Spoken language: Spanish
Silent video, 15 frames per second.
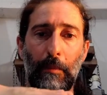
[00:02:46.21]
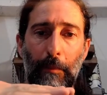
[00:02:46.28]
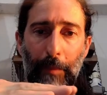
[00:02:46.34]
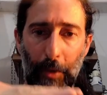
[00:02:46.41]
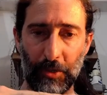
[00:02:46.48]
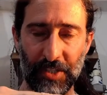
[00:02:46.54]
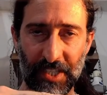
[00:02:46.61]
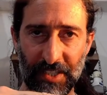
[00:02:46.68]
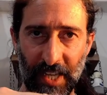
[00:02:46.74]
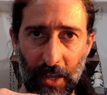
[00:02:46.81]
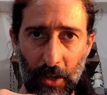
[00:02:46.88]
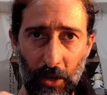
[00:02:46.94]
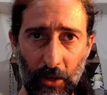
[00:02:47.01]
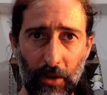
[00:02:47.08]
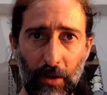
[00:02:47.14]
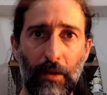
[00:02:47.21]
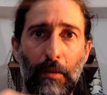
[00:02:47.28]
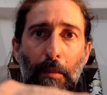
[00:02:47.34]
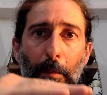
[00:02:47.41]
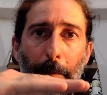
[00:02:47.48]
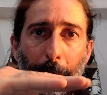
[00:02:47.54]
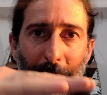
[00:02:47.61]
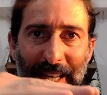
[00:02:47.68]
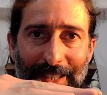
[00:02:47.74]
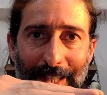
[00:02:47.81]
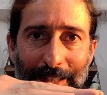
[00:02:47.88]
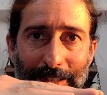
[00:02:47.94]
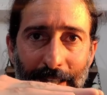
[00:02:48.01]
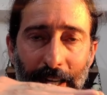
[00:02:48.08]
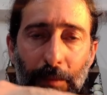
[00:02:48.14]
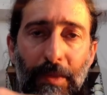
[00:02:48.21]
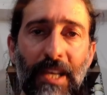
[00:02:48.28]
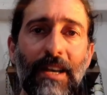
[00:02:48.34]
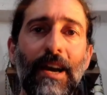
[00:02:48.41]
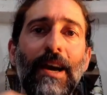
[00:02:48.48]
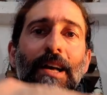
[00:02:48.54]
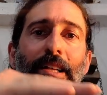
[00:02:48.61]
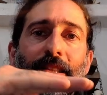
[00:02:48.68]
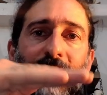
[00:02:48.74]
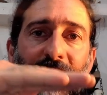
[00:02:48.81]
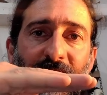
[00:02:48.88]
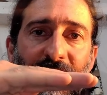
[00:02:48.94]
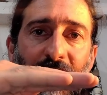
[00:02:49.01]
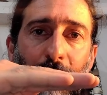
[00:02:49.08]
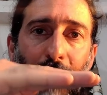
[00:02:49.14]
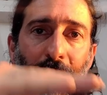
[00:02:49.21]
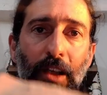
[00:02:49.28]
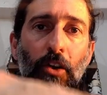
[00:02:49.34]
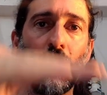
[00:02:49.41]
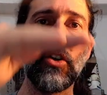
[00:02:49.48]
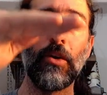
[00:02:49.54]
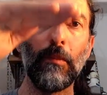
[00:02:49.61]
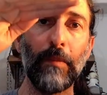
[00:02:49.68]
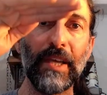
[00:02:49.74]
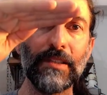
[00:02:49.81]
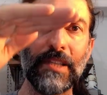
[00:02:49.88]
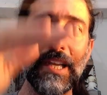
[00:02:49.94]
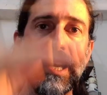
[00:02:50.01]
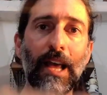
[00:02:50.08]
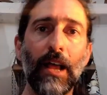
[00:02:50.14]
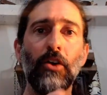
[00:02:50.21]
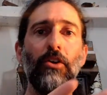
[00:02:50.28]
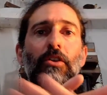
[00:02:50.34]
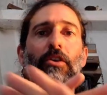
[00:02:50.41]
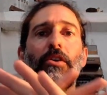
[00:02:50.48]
Procesador, pasta térmica, disipador, ventilador.